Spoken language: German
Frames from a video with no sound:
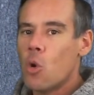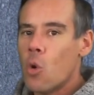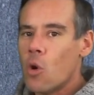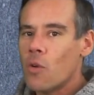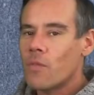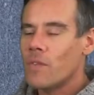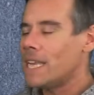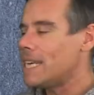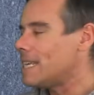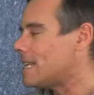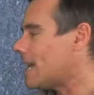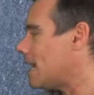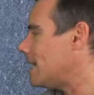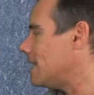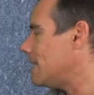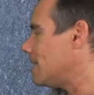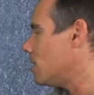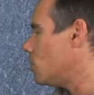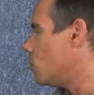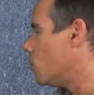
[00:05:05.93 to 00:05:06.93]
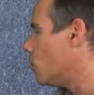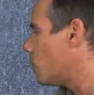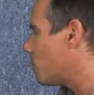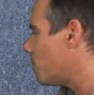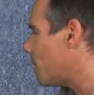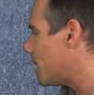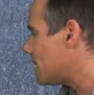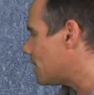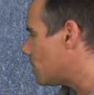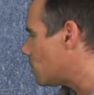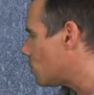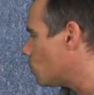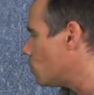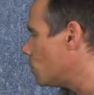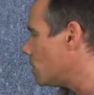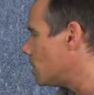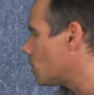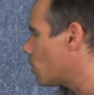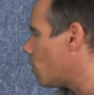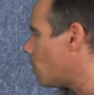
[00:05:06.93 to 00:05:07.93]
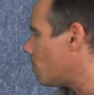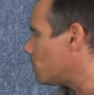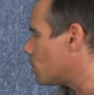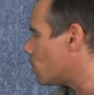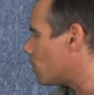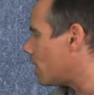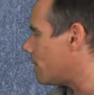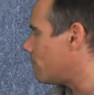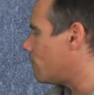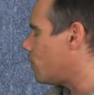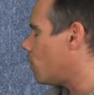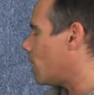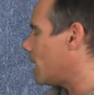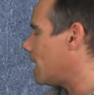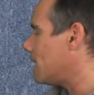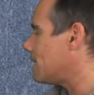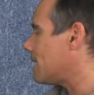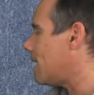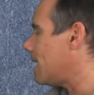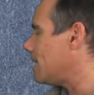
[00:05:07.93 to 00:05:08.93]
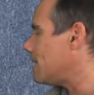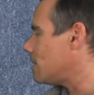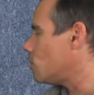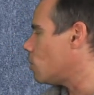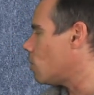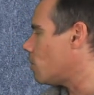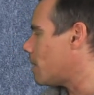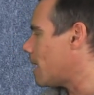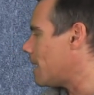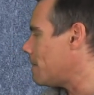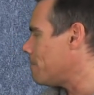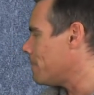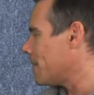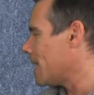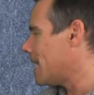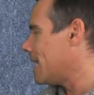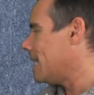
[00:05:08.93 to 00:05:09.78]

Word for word: hochwinterliche Luftmassen zu uns kommen, sondern vorderseitig nochmal